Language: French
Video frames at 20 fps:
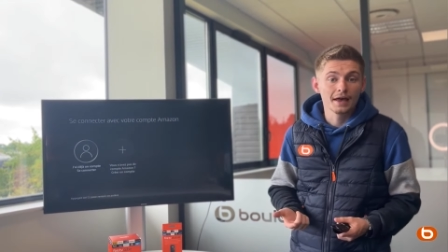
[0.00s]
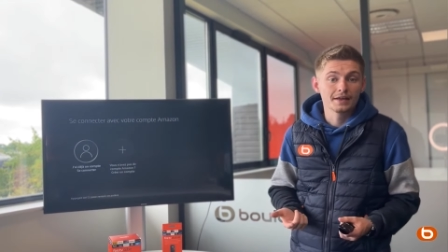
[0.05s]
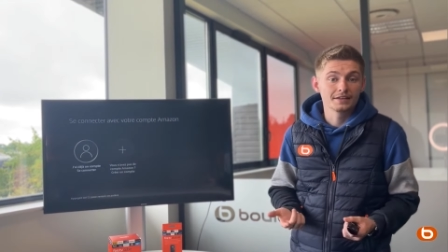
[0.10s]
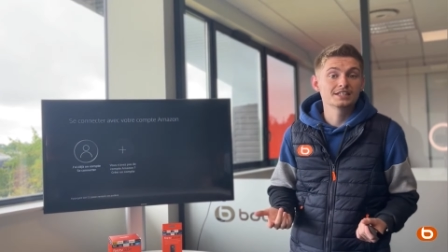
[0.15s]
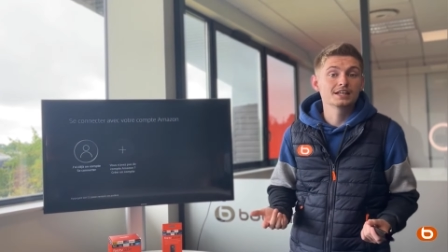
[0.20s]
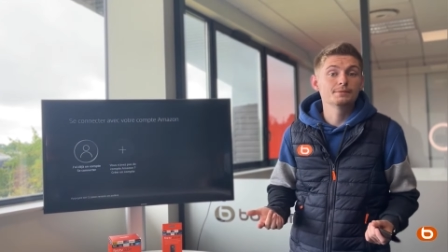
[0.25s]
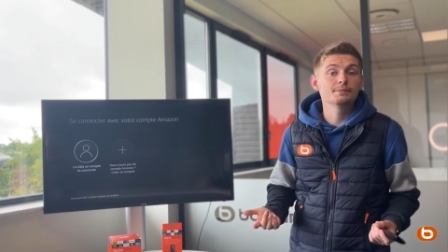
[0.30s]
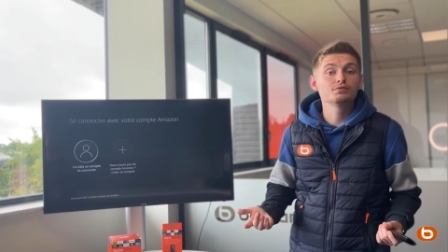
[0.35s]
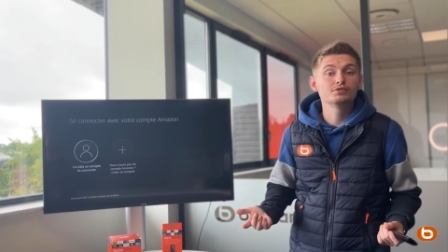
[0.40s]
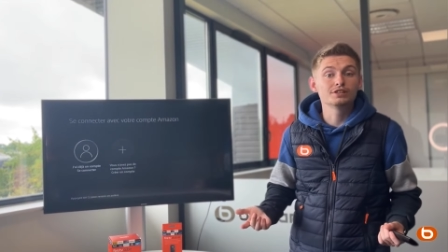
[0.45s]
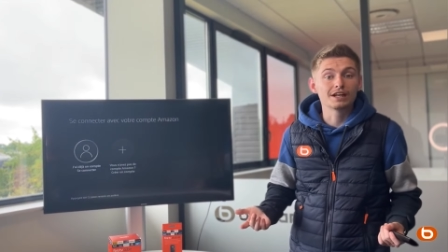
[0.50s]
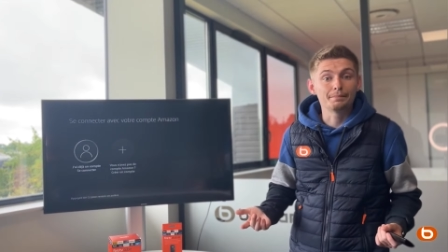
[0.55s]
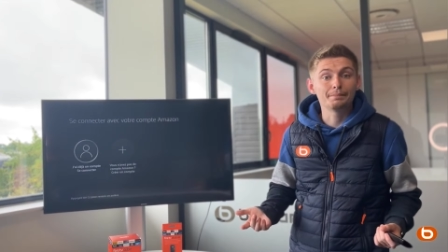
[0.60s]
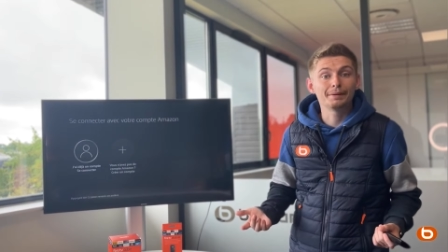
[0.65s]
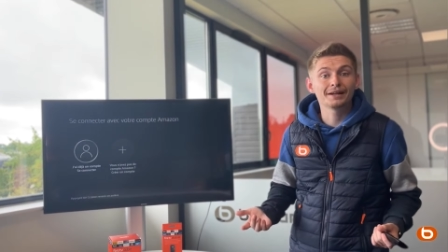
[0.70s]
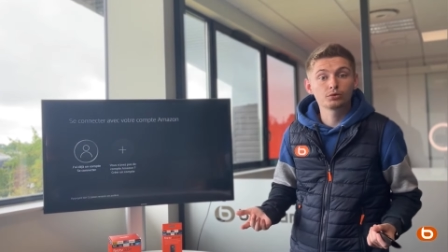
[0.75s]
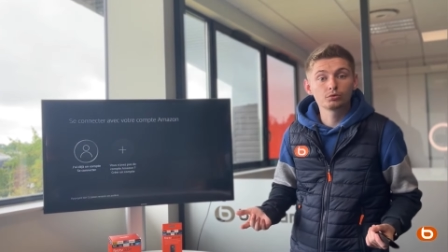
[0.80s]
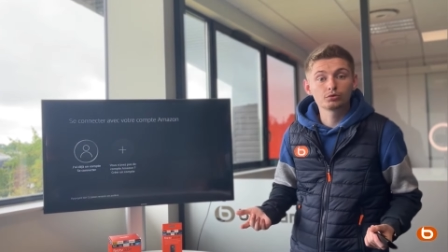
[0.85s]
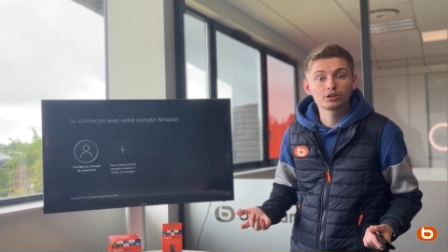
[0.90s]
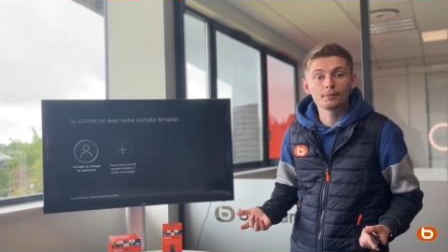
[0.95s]
Si jamais vous n'avez
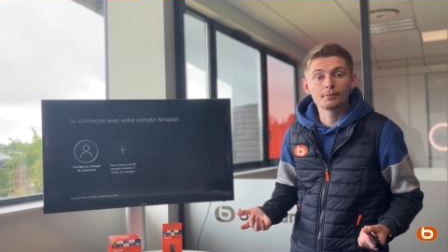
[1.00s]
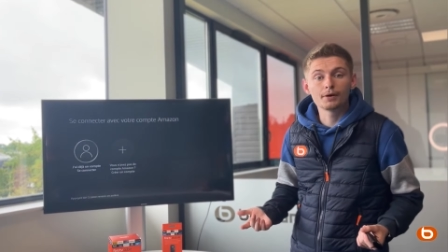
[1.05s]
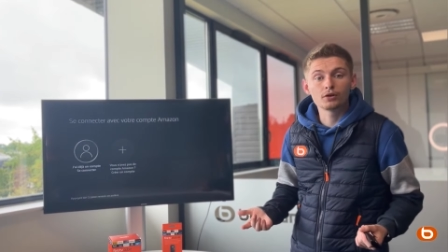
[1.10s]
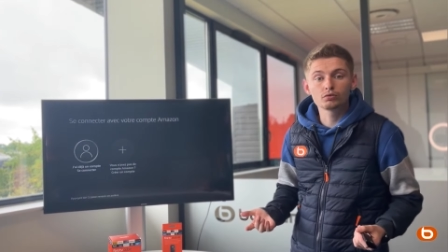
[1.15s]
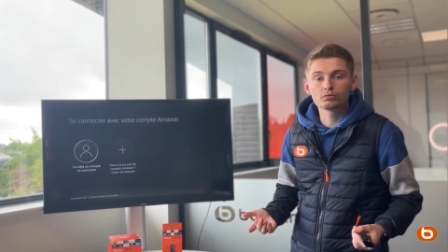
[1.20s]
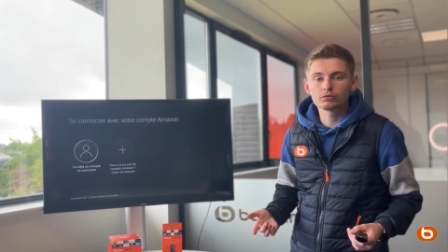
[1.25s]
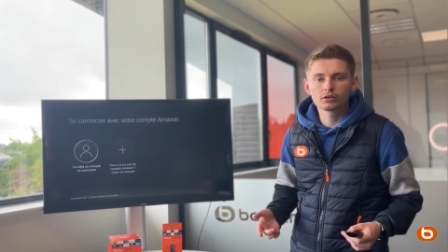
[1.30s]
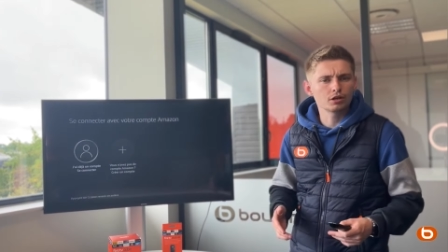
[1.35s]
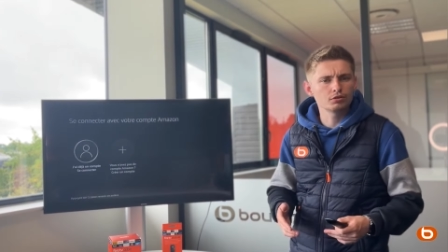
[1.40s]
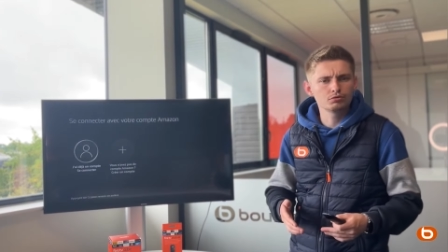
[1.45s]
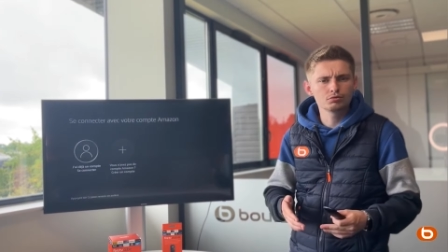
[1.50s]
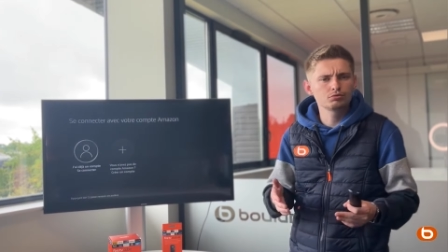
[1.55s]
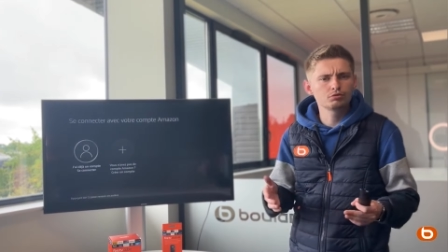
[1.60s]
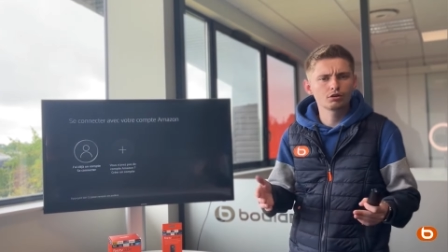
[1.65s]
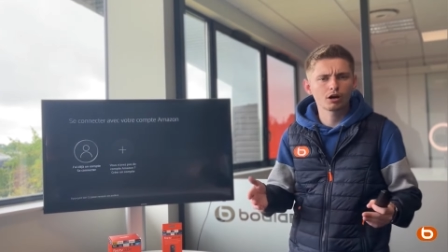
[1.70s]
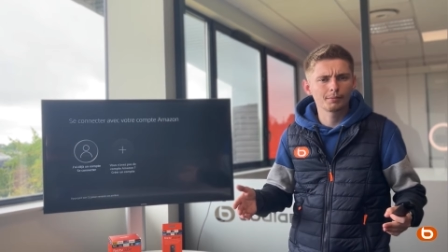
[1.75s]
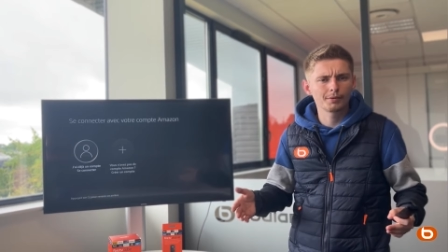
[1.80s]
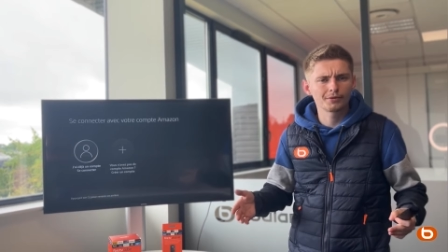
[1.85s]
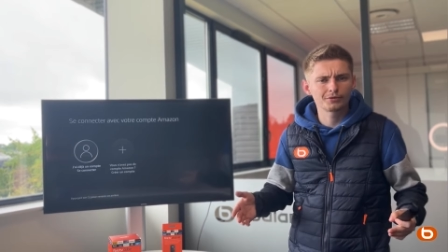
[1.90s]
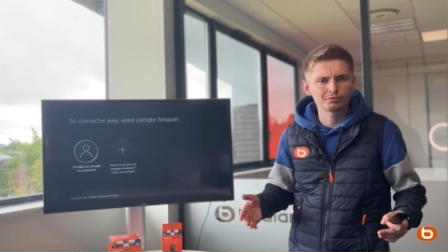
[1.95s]
pas de compte Amazon, vous allez juste
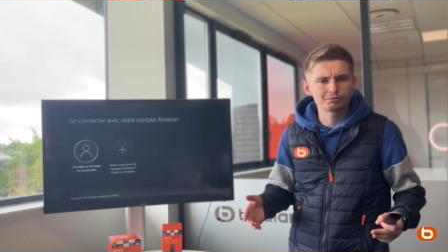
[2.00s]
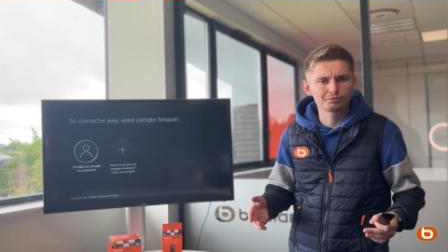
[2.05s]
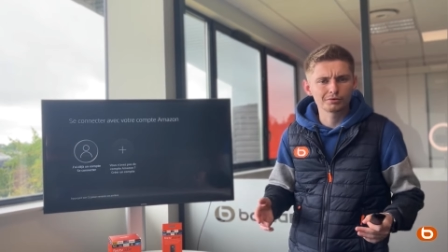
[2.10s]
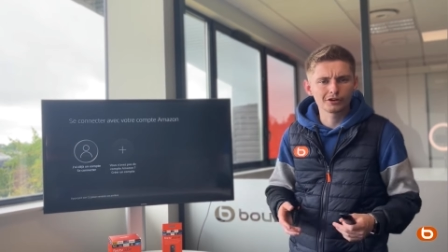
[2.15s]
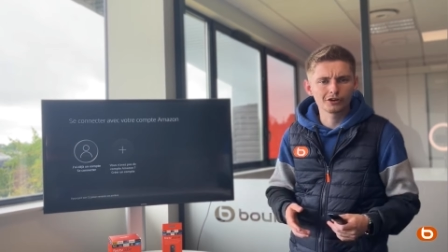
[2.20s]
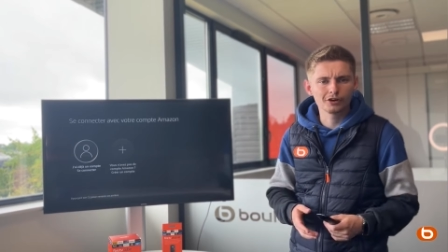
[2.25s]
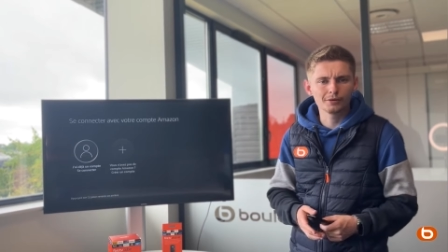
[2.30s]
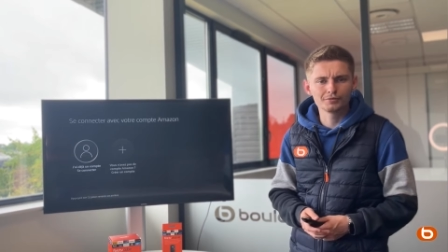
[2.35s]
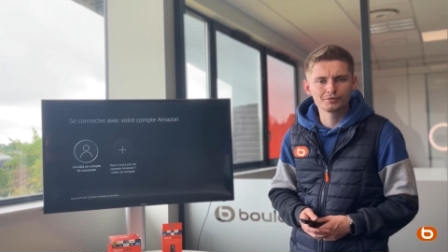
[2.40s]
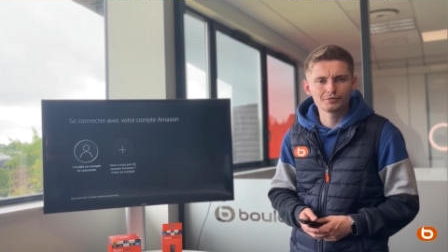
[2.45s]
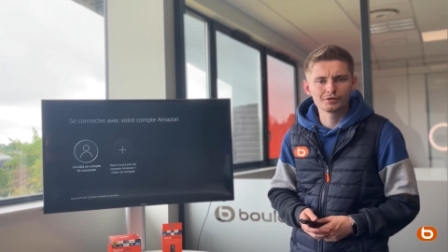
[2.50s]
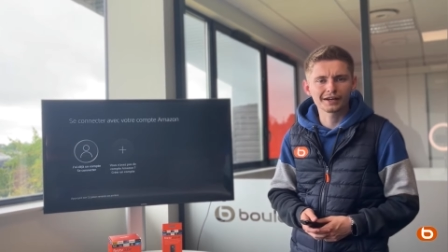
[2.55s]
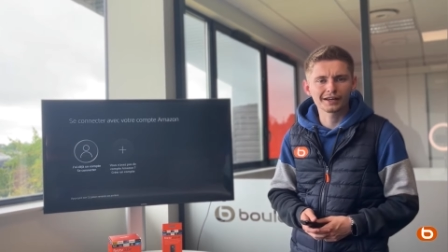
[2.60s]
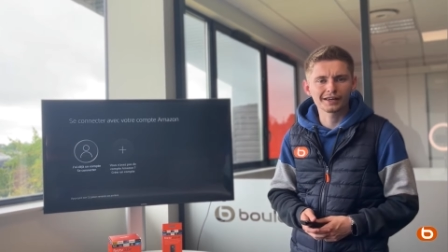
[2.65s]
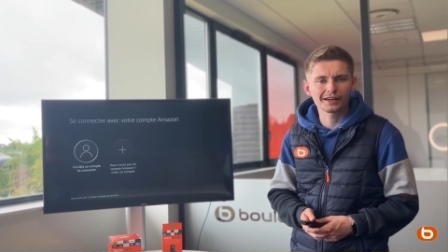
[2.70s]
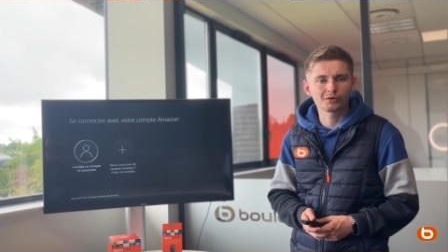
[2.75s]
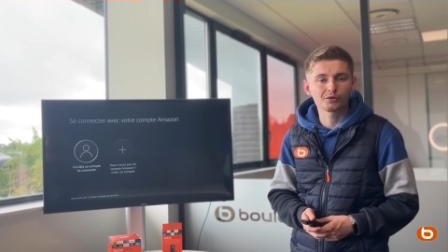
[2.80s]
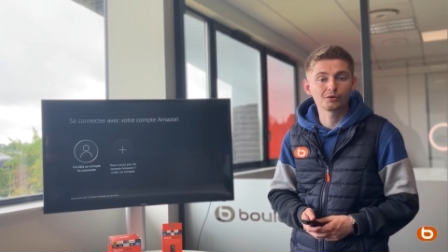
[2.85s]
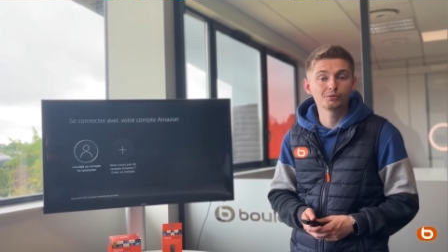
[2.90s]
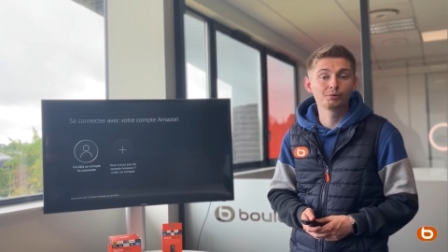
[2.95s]
sur amazon.com et vous
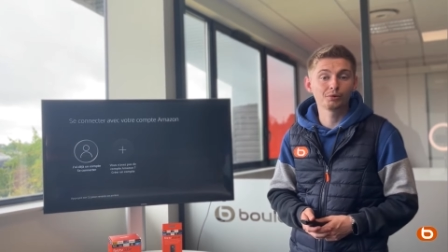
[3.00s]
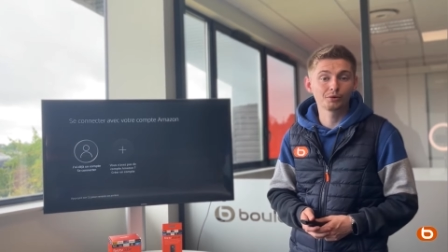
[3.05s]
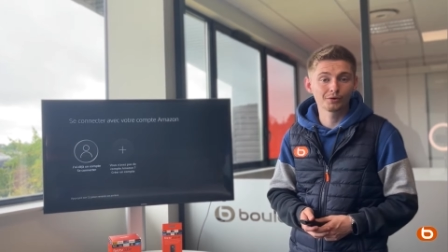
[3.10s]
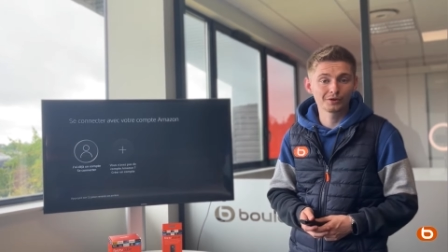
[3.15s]
créez un compte pour